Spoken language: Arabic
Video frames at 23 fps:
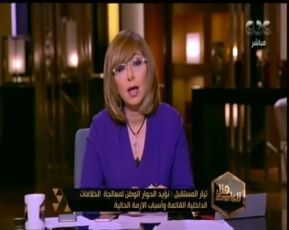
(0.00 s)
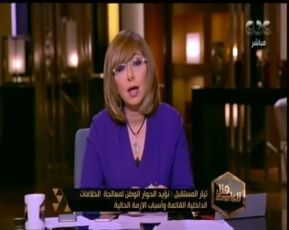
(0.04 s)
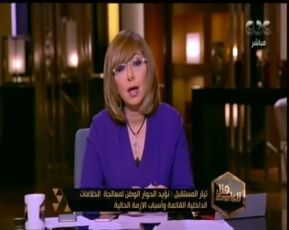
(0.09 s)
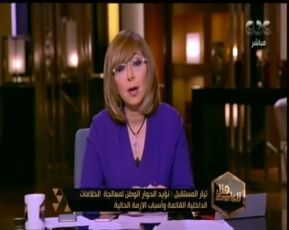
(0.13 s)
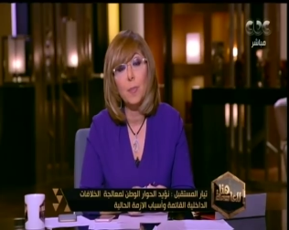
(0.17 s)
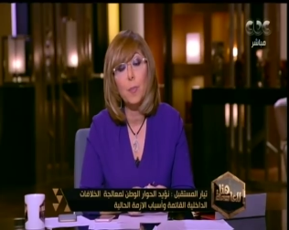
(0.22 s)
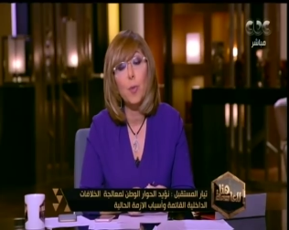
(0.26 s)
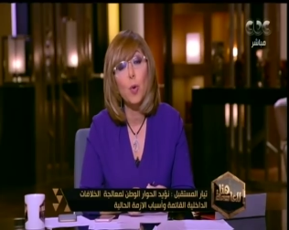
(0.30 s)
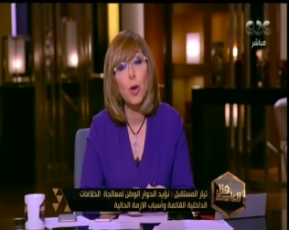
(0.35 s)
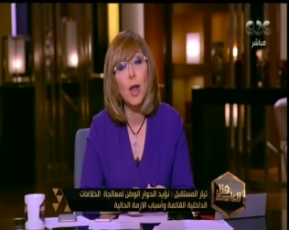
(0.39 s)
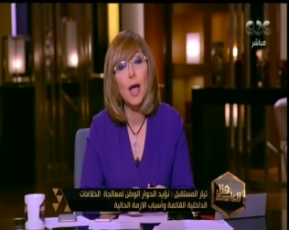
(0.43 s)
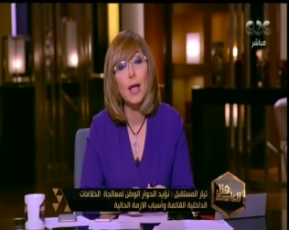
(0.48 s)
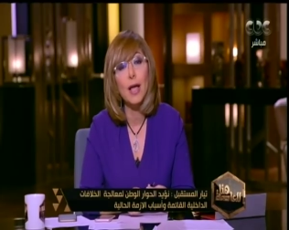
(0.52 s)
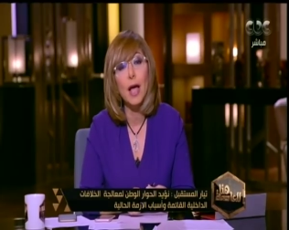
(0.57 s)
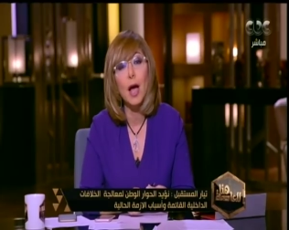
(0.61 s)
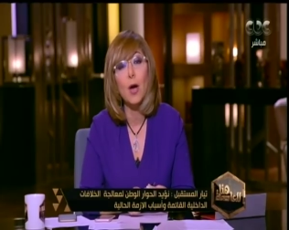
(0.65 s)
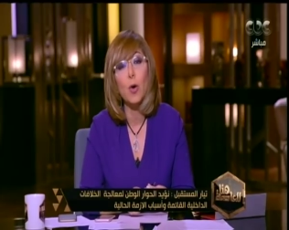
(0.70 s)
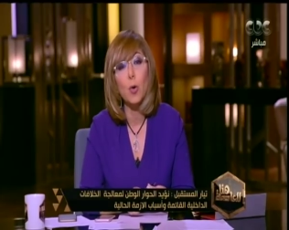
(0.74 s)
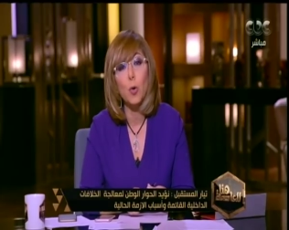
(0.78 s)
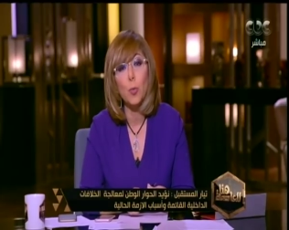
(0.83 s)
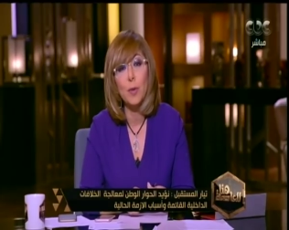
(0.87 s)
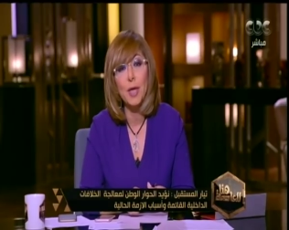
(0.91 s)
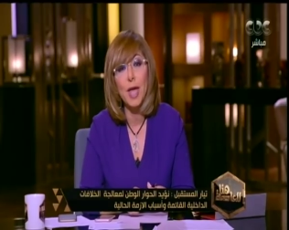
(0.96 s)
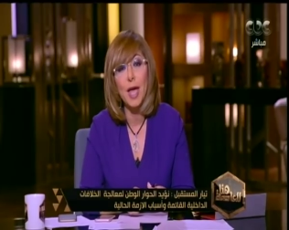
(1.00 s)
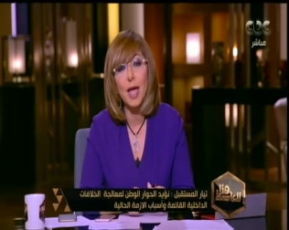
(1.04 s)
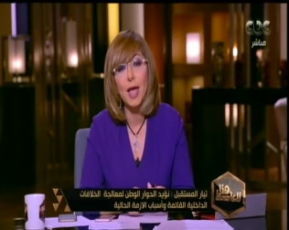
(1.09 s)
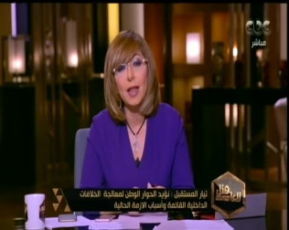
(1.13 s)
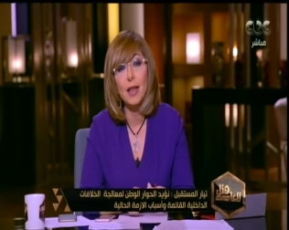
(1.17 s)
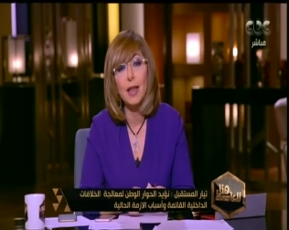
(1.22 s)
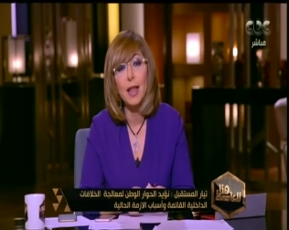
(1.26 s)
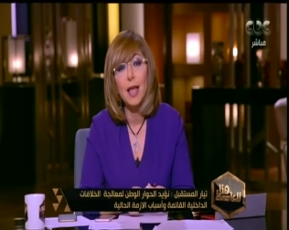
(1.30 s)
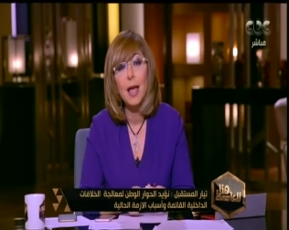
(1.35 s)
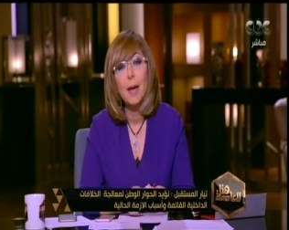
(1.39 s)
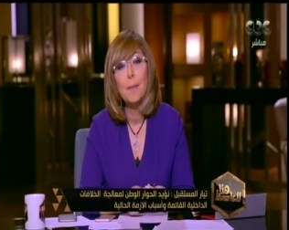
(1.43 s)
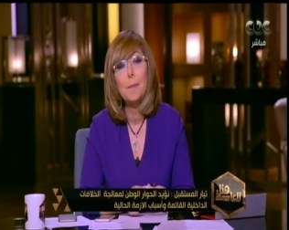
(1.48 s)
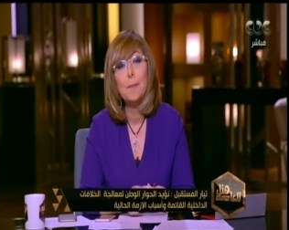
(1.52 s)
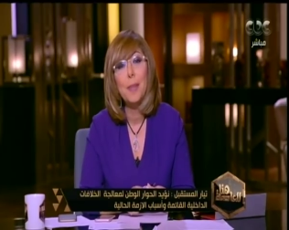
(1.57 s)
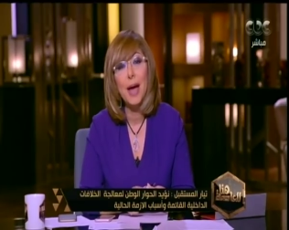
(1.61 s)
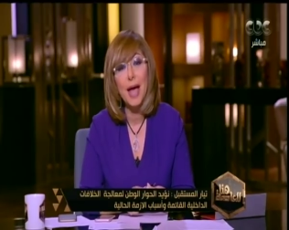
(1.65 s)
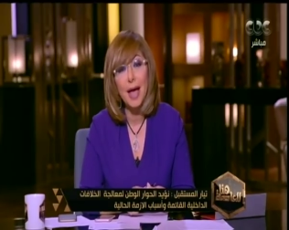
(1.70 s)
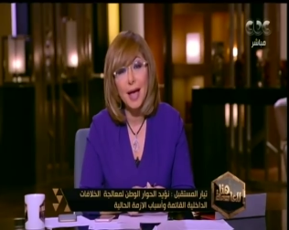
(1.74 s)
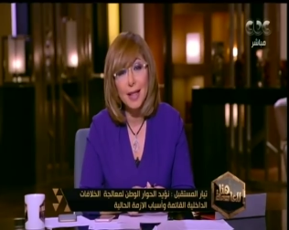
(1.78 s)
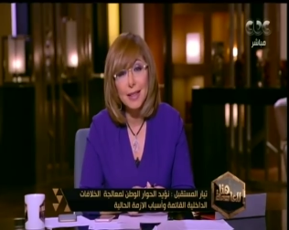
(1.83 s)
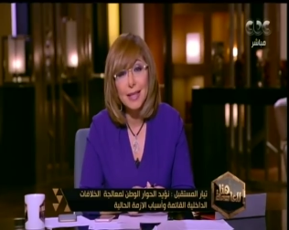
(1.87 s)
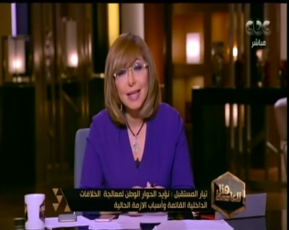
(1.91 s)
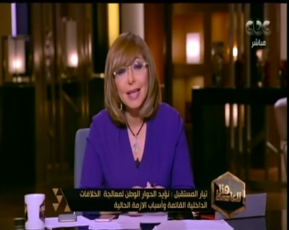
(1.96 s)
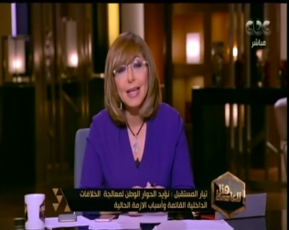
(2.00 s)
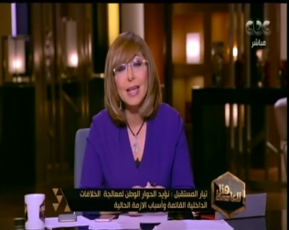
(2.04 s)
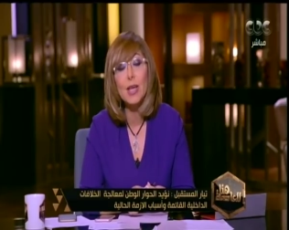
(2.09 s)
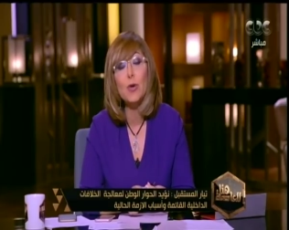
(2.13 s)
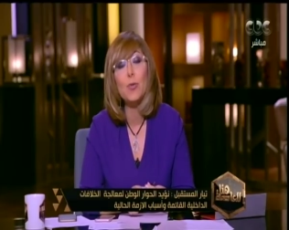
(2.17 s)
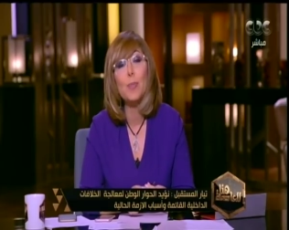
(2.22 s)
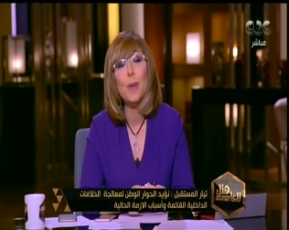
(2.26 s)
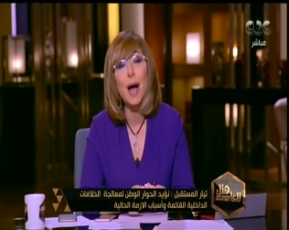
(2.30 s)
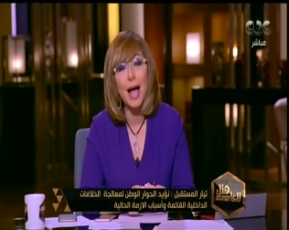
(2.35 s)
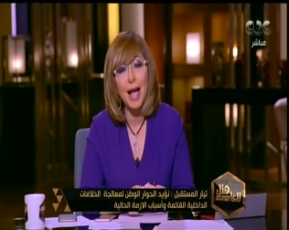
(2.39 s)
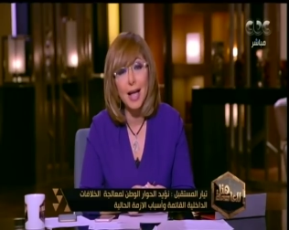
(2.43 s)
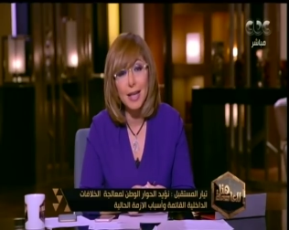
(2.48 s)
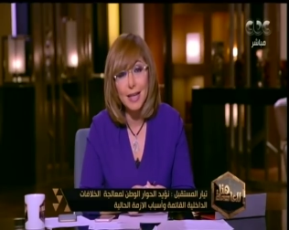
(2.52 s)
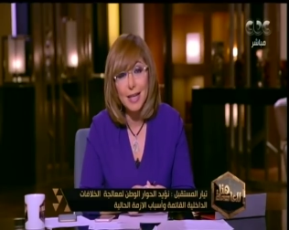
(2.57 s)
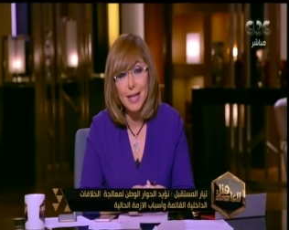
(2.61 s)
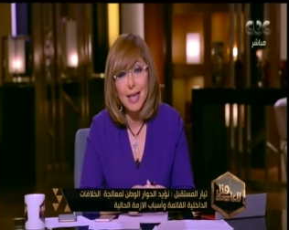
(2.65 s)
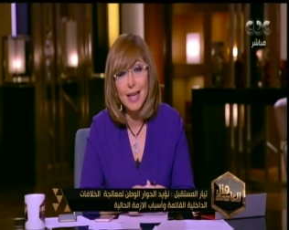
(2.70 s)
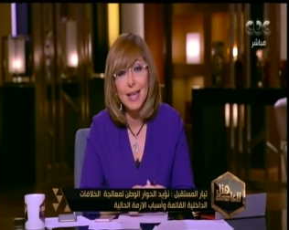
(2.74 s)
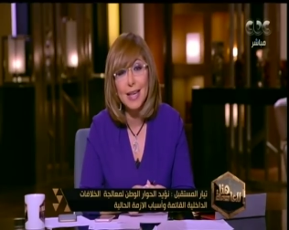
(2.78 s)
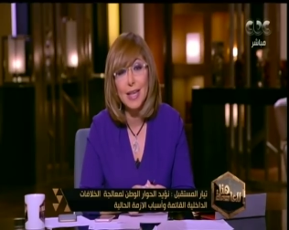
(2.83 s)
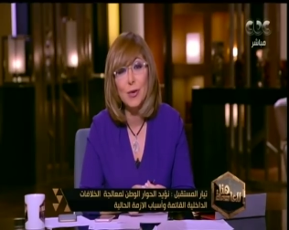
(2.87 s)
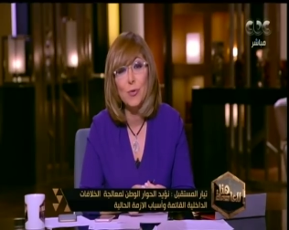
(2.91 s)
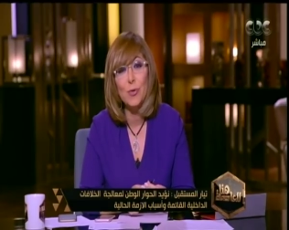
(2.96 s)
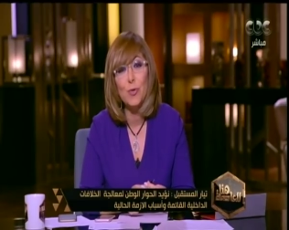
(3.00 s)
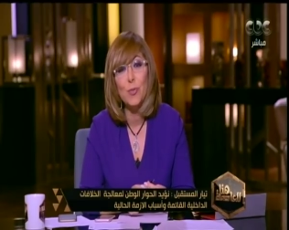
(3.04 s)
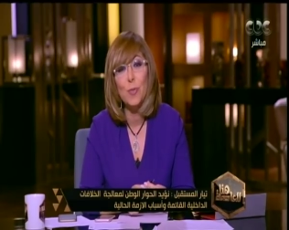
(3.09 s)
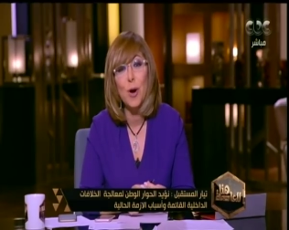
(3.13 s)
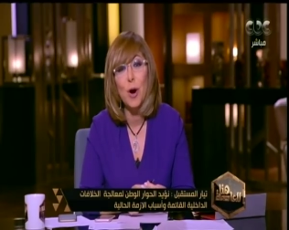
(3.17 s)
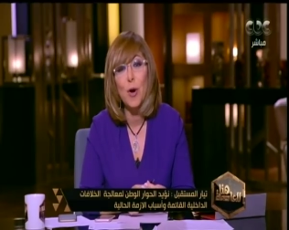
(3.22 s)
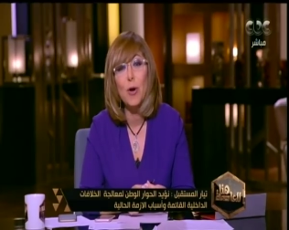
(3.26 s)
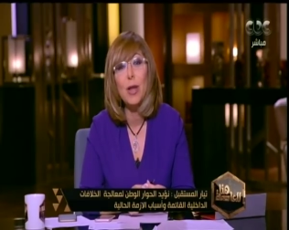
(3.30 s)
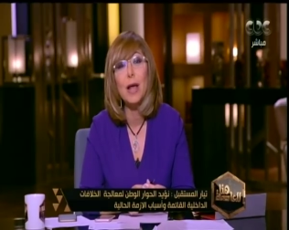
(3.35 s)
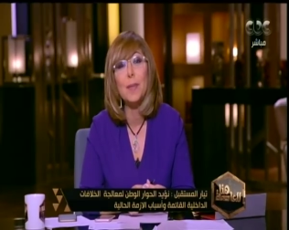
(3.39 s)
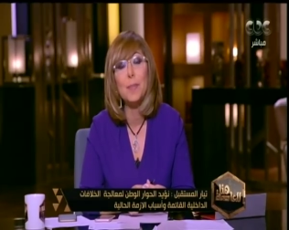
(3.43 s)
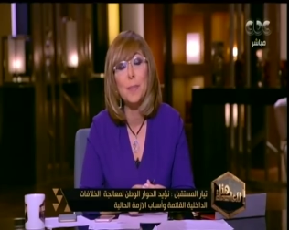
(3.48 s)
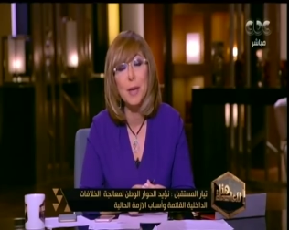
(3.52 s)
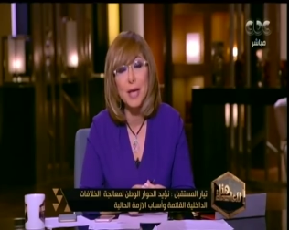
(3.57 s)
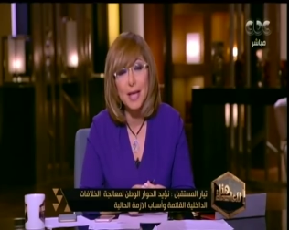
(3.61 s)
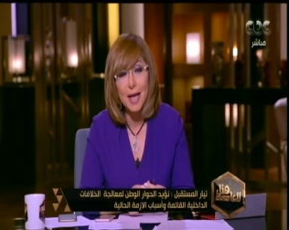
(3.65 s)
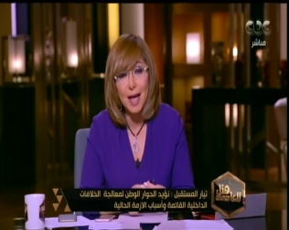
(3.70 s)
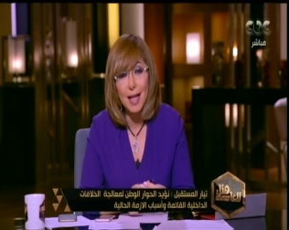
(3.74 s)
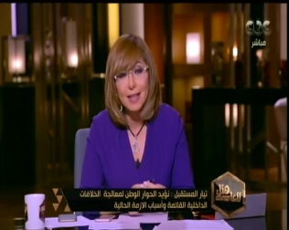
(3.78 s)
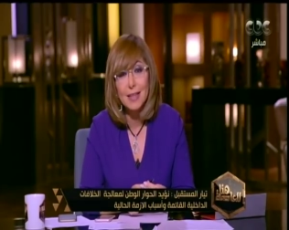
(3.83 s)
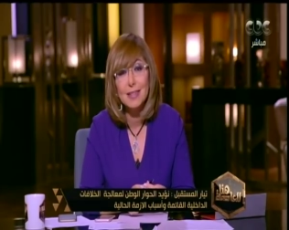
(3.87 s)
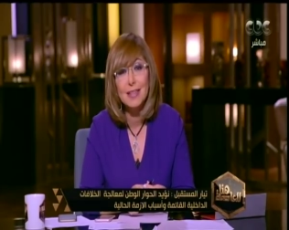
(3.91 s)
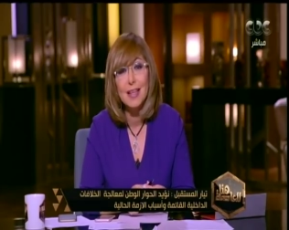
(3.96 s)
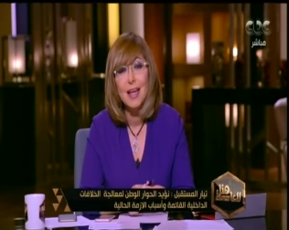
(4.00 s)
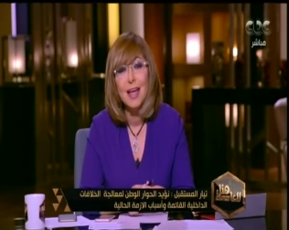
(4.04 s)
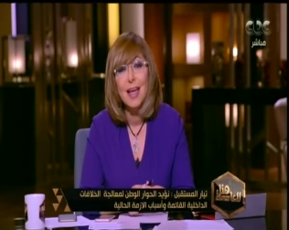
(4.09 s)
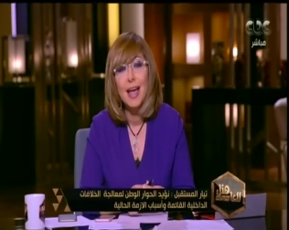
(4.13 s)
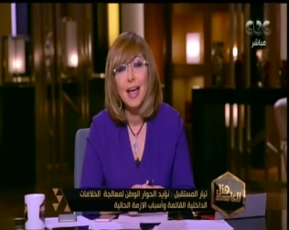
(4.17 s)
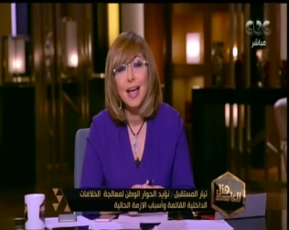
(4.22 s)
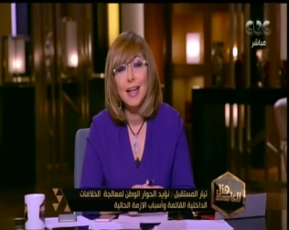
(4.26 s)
بولا يعقوبيان بهنيكي وبحييكي وبقول لك بجد